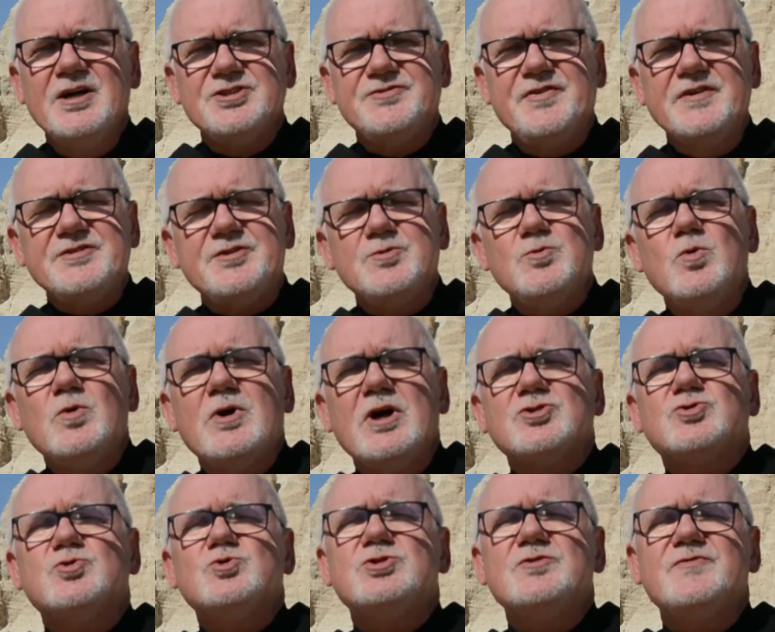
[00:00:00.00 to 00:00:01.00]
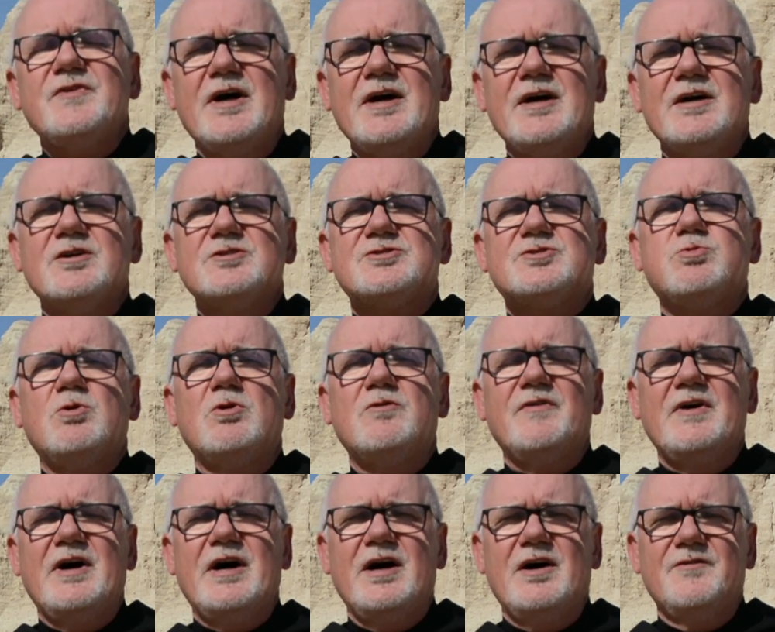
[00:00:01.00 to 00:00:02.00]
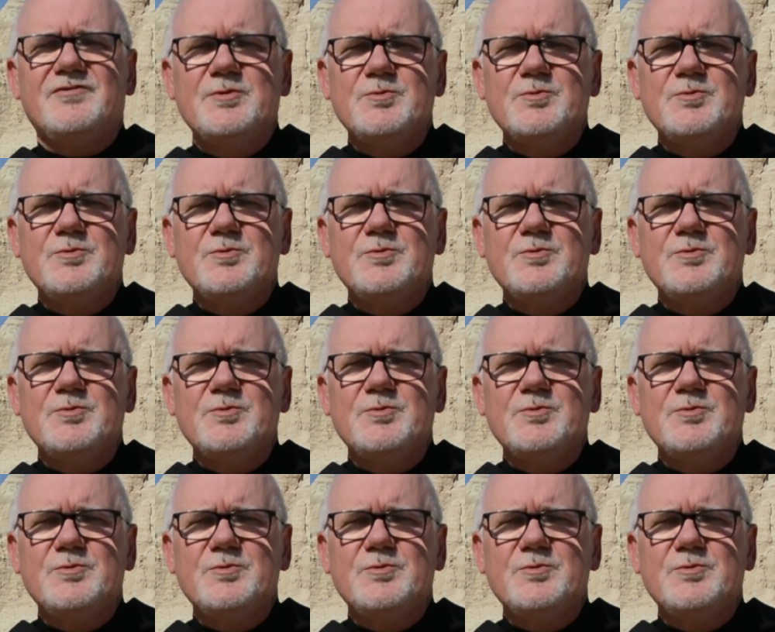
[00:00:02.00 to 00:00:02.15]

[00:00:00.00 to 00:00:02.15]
święty Łukasz używa słowa